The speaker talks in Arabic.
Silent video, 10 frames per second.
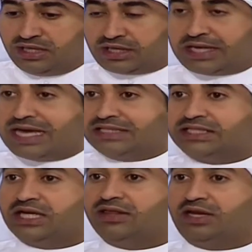
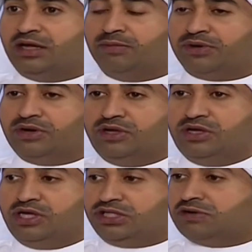قيادة هذا الأمر
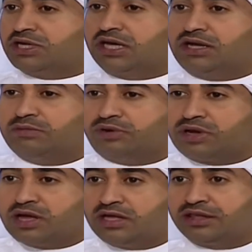سواء كان أمر
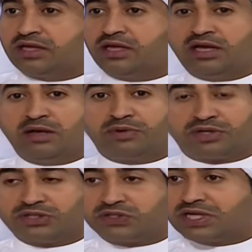رياضي
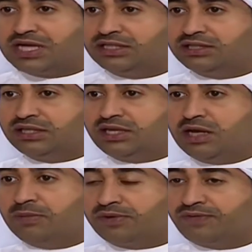أمر
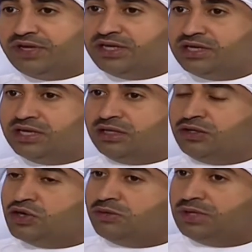اقتصادي أمر
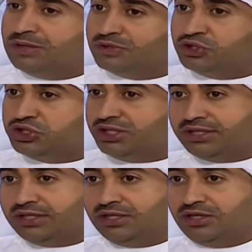فني اليوم الأمر
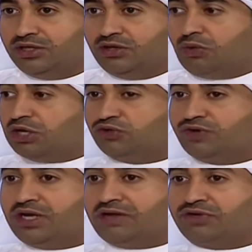الشعري والله
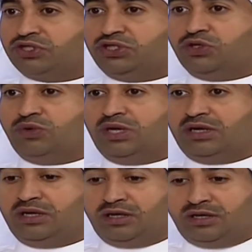شوف أنا نايف رشيدي هو
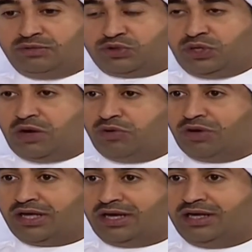المسؤول
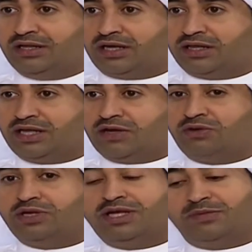الأول والأخير عن هذه القضية
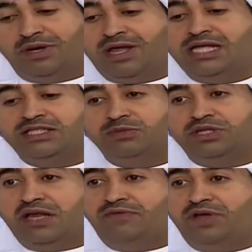يقول كيف لازم
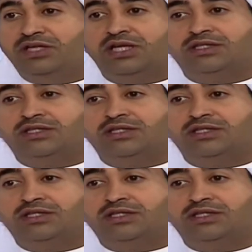تعرفه عشان